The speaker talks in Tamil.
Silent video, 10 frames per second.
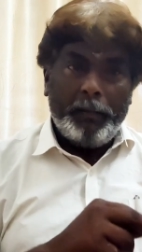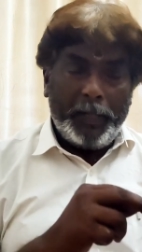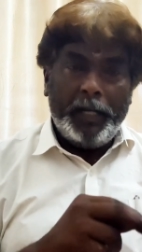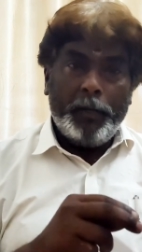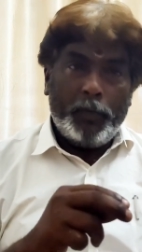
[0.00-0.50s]

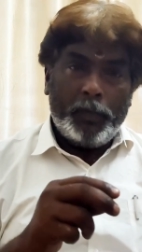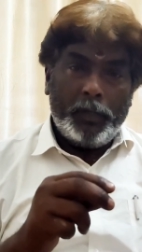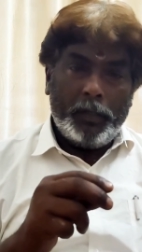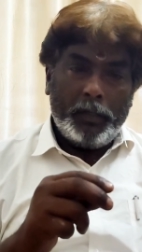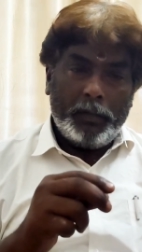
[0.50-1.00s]
மீ ஒரு
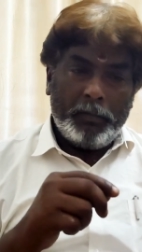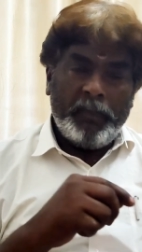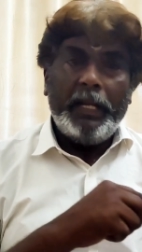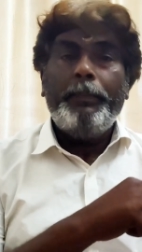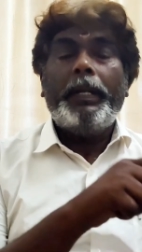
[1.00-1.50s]

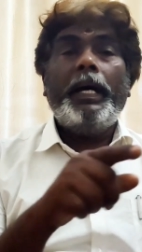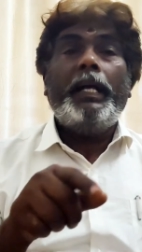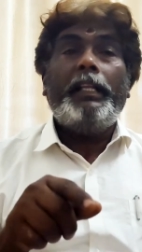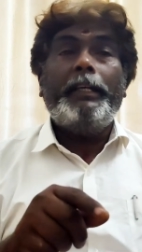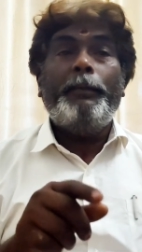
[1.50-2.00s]

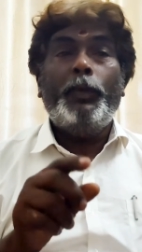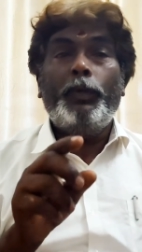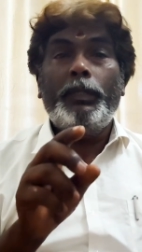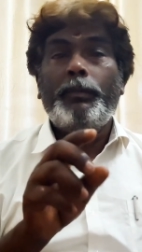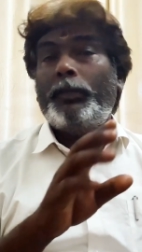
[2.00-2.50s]
வெளிப்பிரகாரத்தை
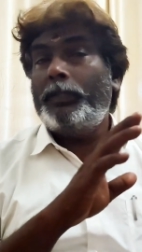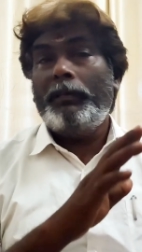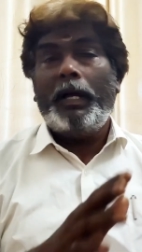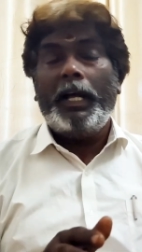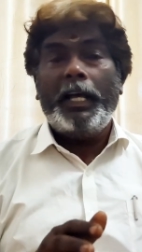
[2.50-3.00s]
முழுவதும் சுற்றி
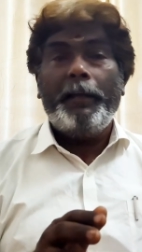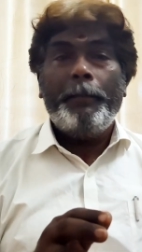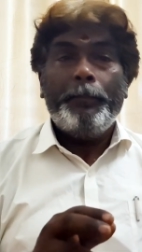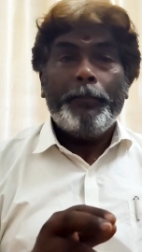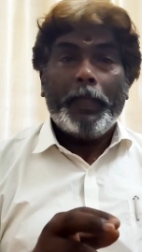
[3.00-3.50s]
வாங்க
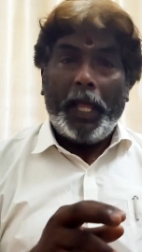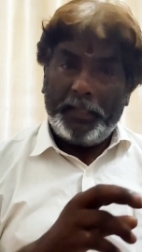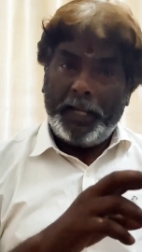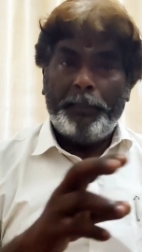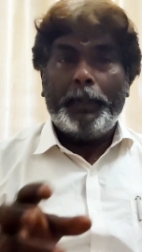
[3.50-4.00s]

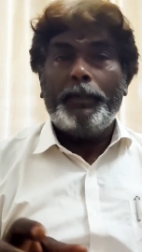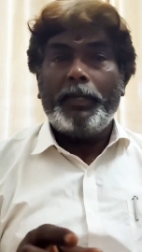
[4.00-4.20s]
அதுக்கப்புறம்